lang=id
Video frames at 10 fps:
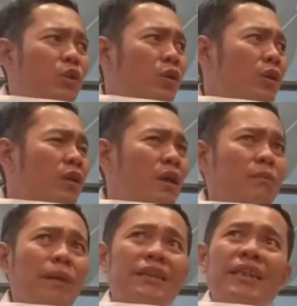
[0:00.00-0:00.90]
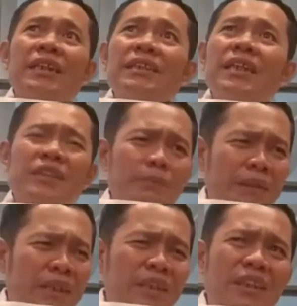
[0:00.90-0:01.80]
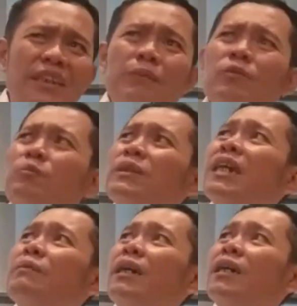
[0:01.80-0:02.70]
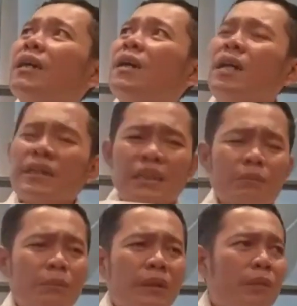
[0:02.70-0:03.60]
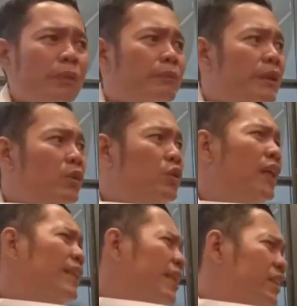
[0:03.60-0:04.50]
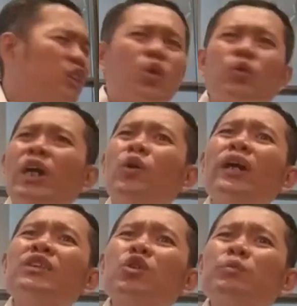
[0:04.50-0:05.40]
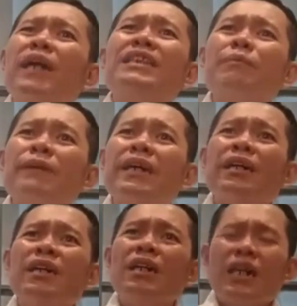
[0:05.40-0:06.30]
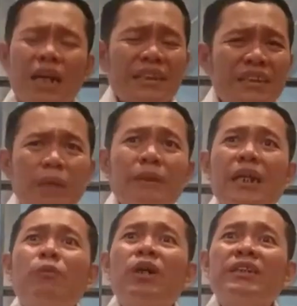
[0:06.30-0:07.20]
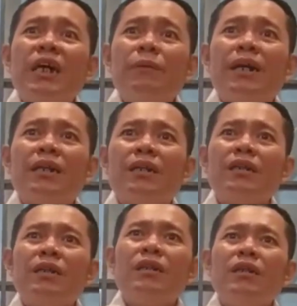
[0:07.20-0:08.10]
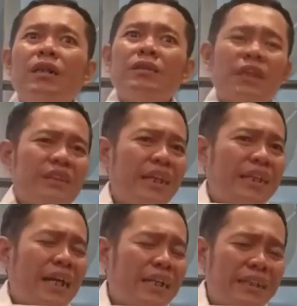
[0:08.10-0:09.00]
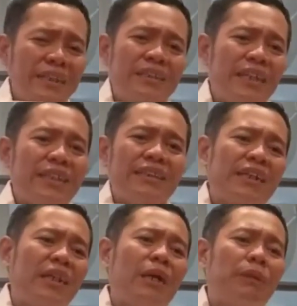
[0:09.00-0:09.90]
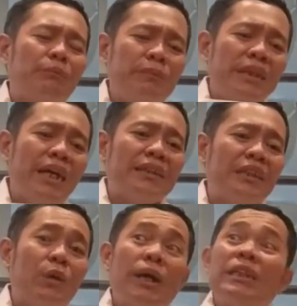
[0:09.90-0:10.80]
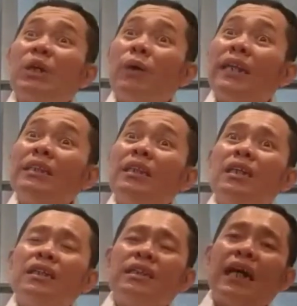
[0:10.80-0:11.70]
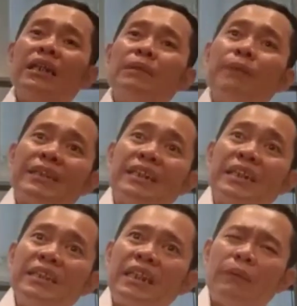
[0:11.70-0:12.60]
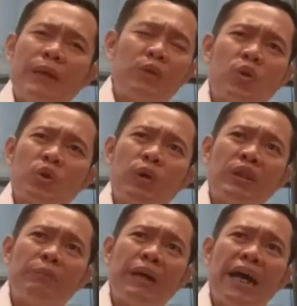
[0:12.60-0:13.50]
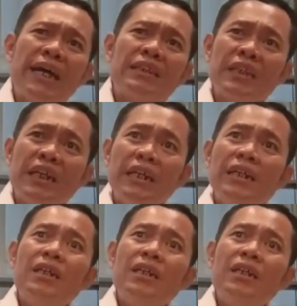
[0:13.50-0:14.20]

gaduh partai Gerindra dan partai Gerindra ini kan besar pak kita pemenang pemilu janganlah kita digoyang-goyang terus pak capek kasihan mereka mau kerja pak dan saya yakin saya nyatakan apabila dewan-dewan dari partai Gerindra baik itu ketua DPRD